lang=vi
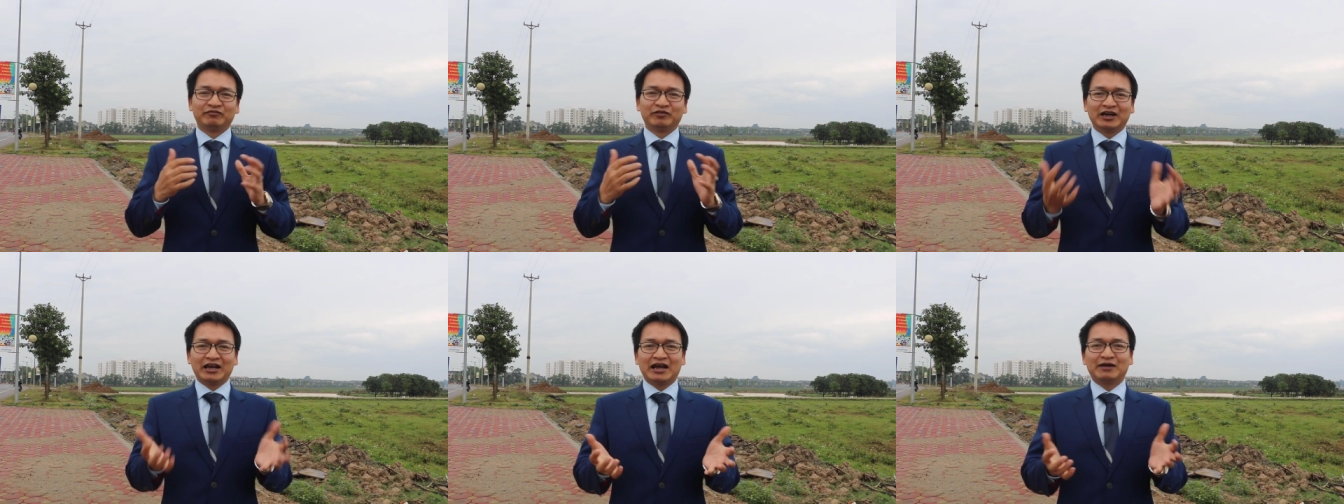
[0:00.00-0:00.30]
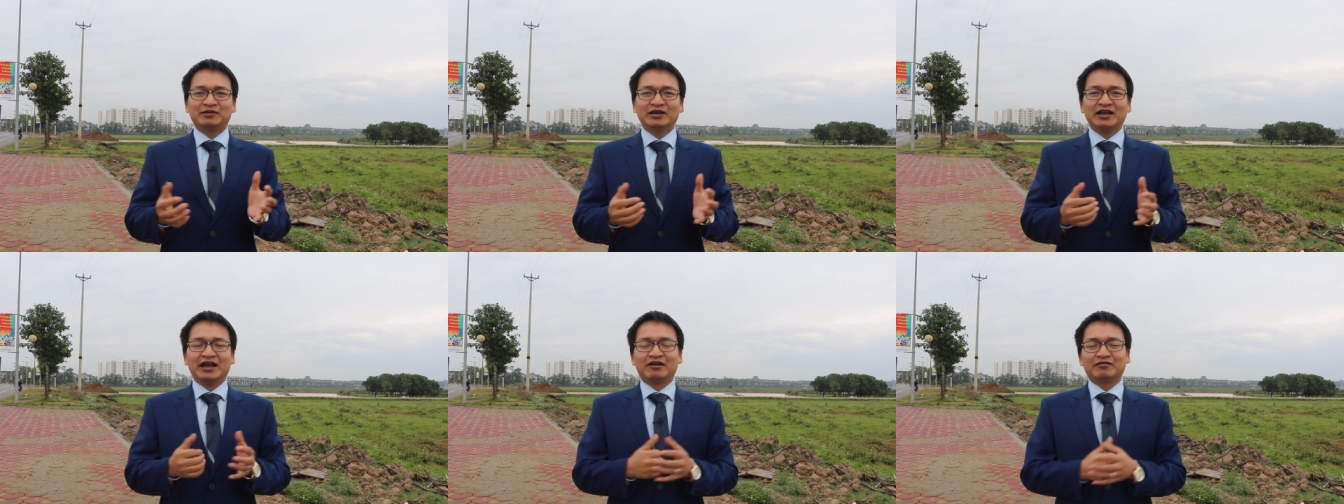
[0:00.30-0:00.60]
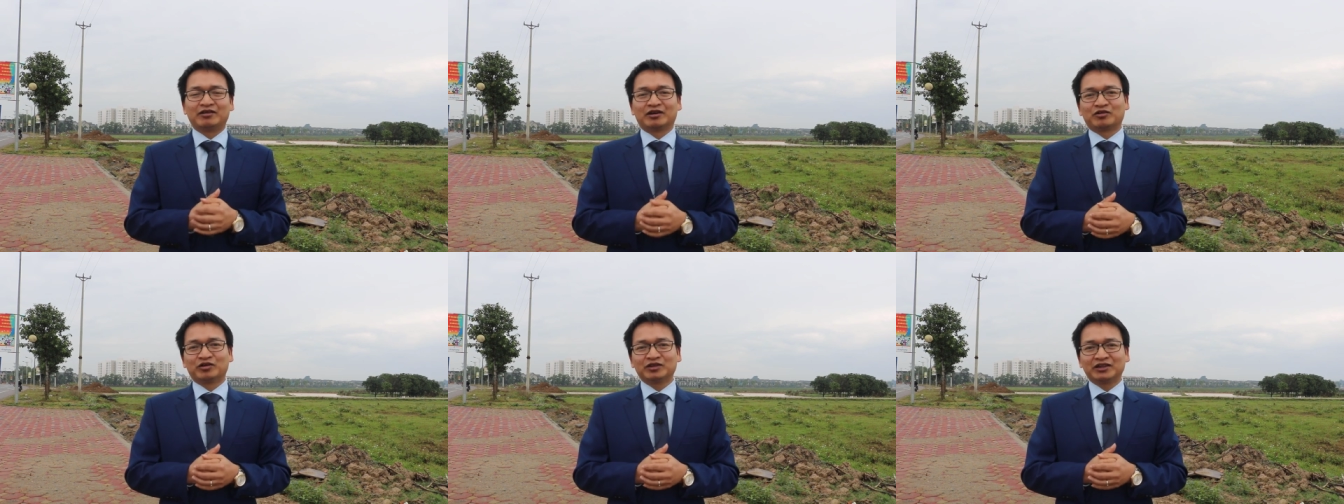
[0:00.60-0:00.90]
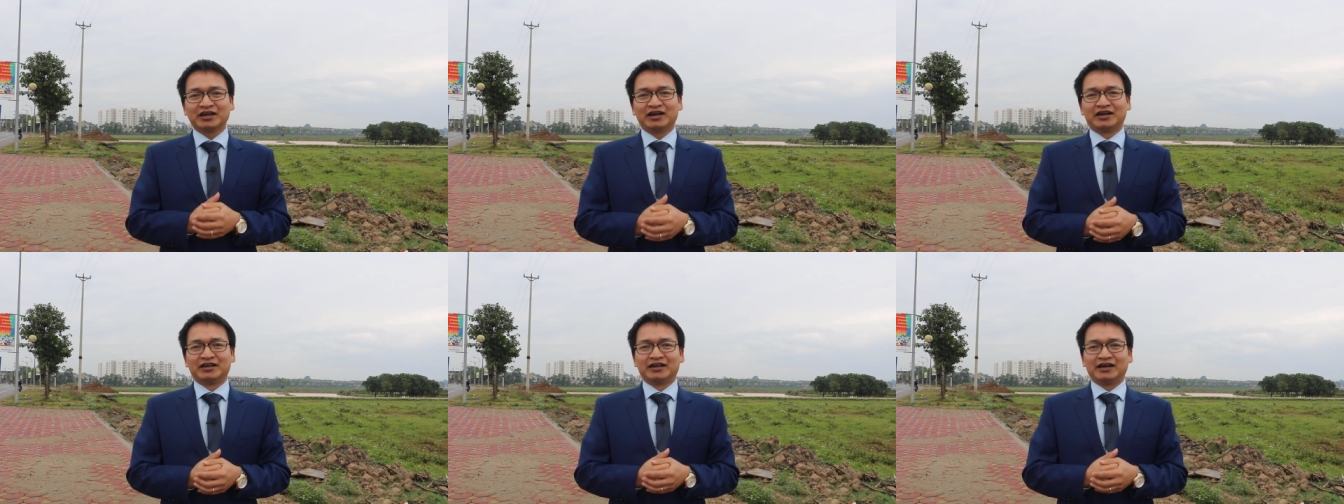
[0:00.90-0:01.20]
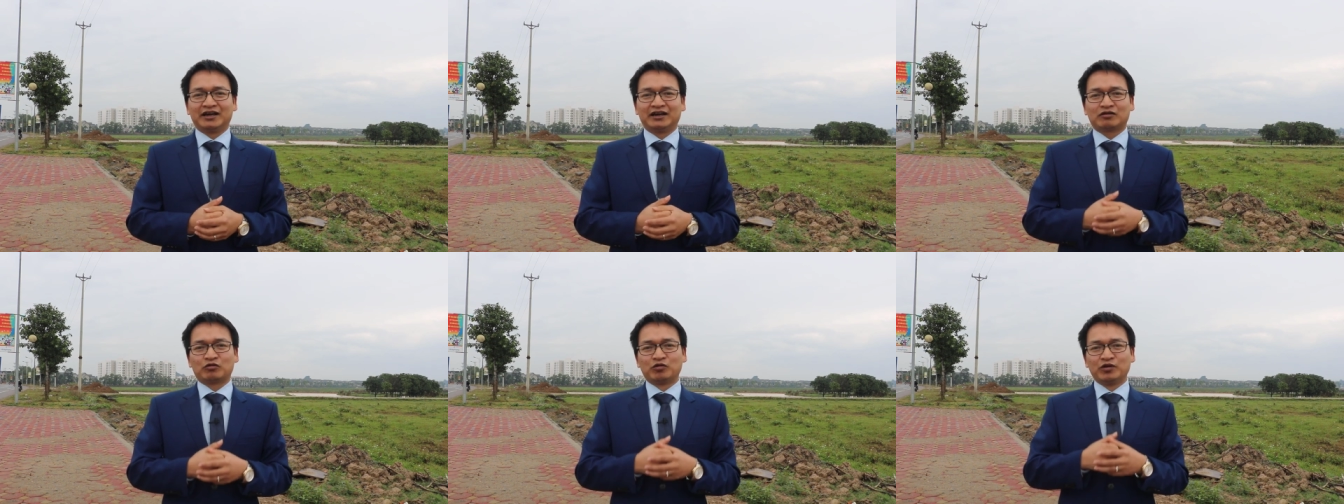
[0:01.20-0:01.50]
Vậy làm thế nào để có tiền
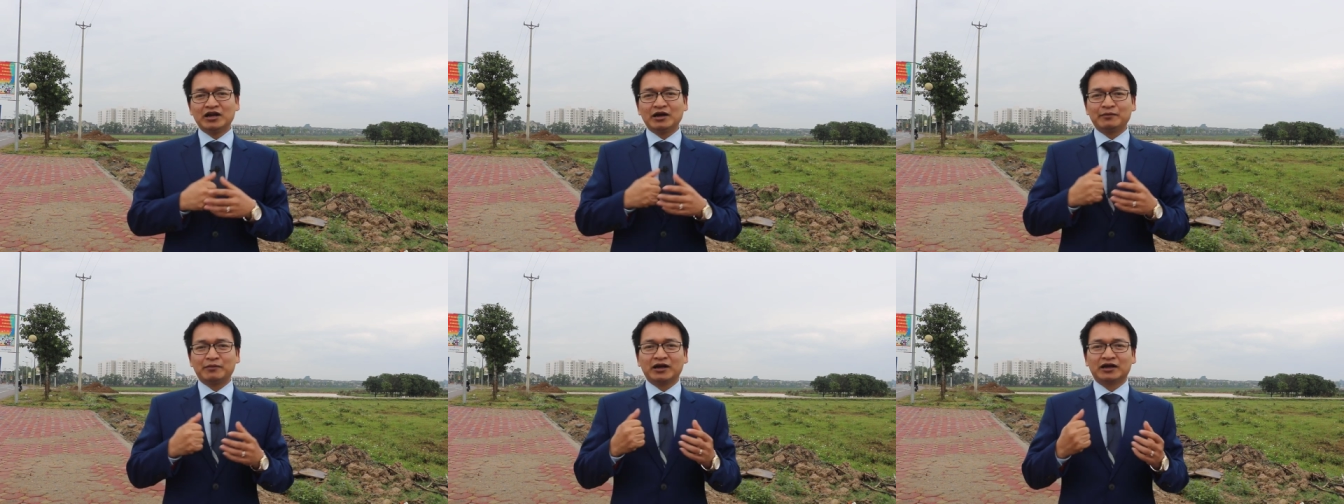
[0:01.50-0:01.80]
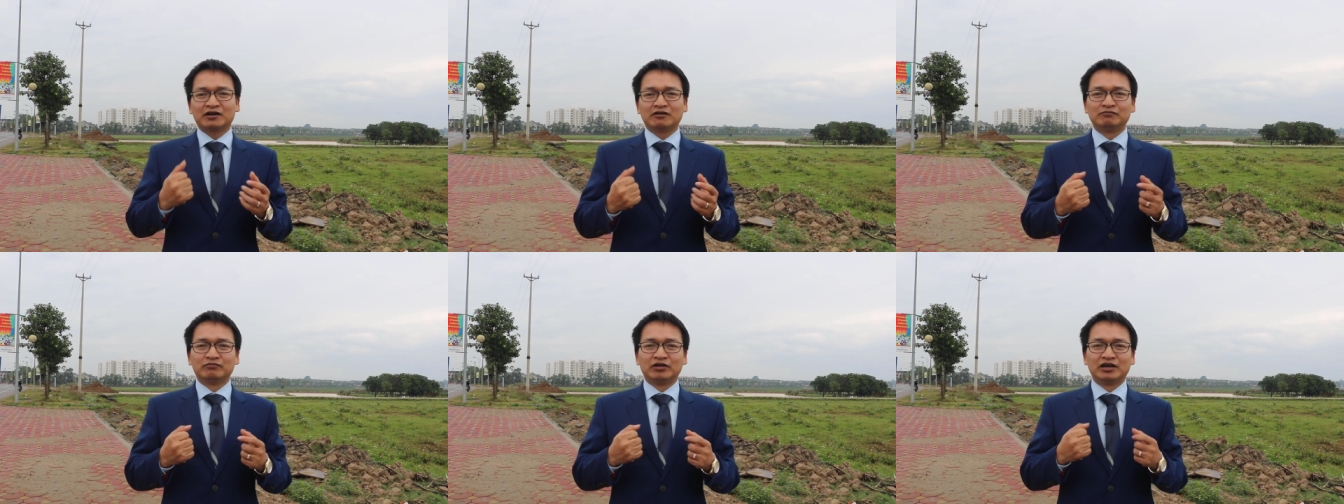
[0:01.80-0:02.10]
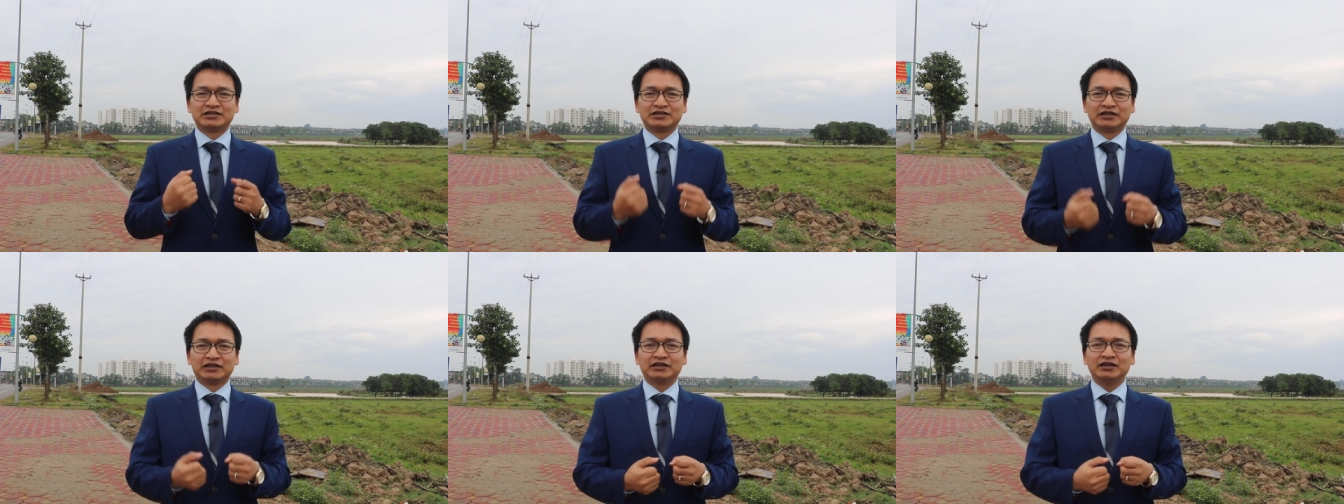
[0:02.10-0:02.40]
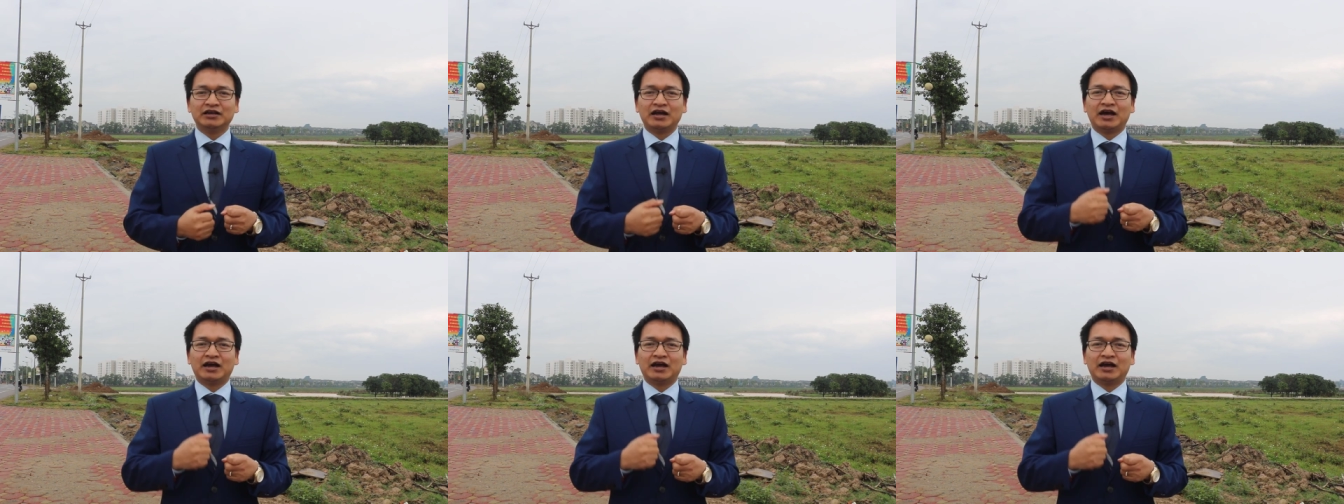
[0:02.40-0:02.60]
để cuối năm 2019,